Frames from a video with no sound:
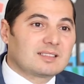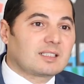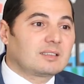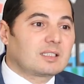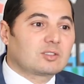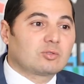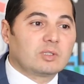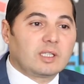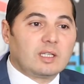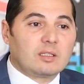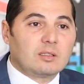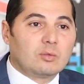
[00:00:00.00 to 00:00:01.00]
تقدر تكون
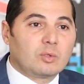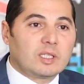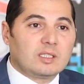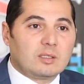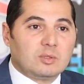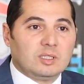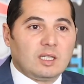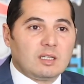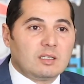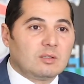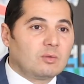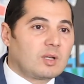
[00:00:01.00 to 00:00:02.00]
غير وريضه
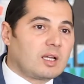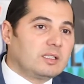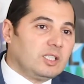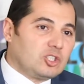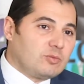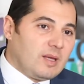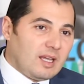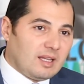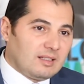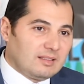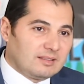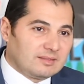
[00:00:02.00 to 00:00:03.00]
وحده وراه غادي يعجبها
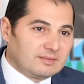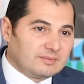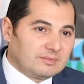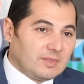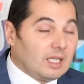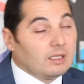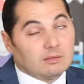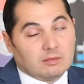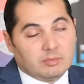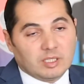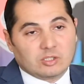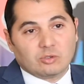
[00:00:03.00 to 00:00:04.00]
الحال
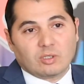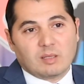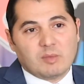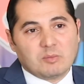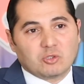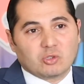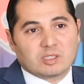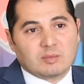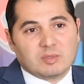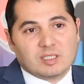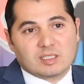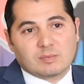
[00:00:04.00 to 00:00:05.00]
بيان سور لا ميم شوز
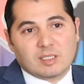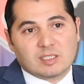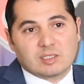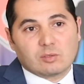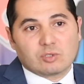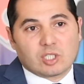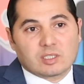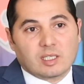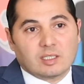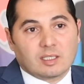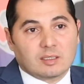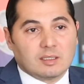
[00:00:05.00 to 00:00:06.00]
بالنسبه للزوجه حتى
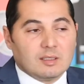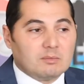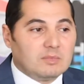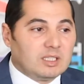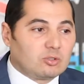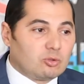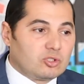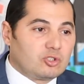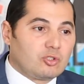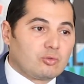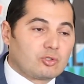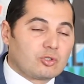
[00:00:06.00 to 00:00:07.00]
هي يعني ملي يدخل
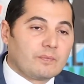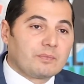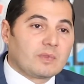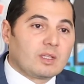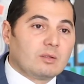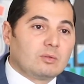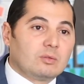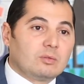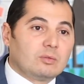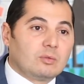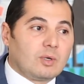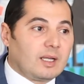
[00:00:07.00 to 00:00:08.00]
الزوج
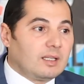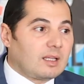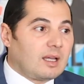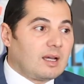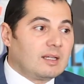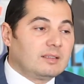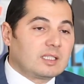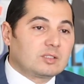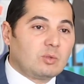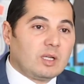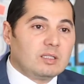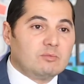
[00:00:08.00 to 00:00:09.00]
وغيلقاها
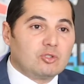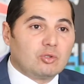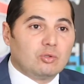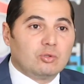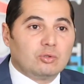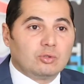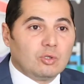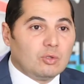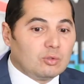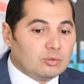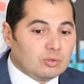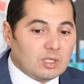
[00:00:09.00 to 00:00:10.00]
دارت واحد المجهود
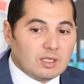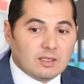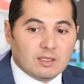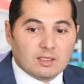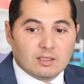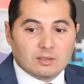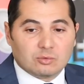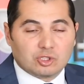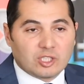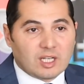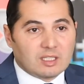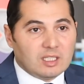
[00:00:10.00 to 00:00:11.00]

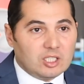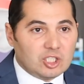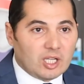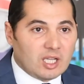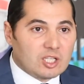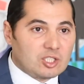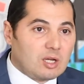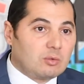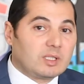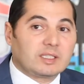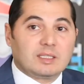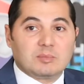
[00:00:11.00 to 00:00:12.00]
وشرات ليه شي حاجه
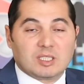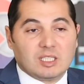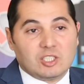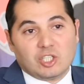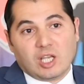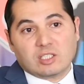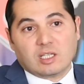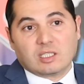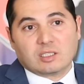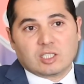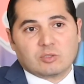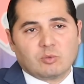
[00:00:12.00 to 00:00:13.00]
ولا طيبت ليه شي حاجه اللي
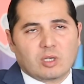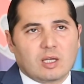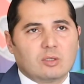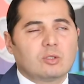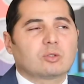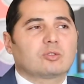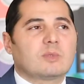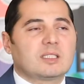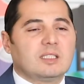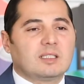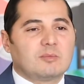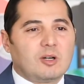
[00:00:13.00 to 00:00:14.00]
كتعجبو راه
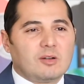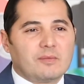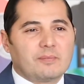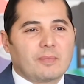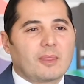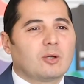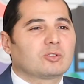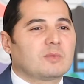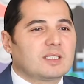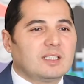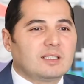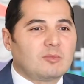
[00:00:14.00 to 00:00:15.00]
اوتوماتيكمون
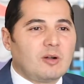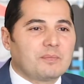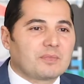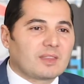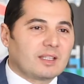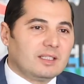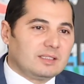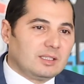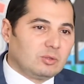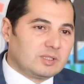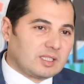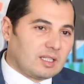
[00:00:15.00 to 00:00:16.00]
اوتوماتيكمون
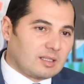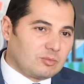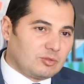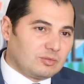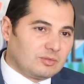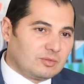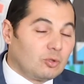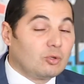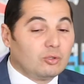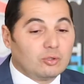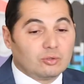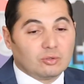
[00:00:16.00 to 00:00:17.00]
كيزيدو يتقربوا
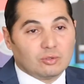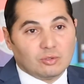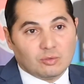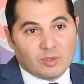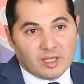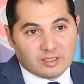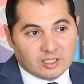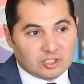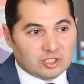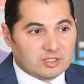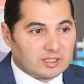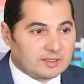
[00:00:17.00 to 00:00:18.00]
او ليو دو الواحد
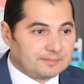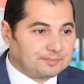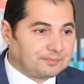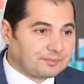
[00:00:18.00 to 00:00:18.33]
يتشتت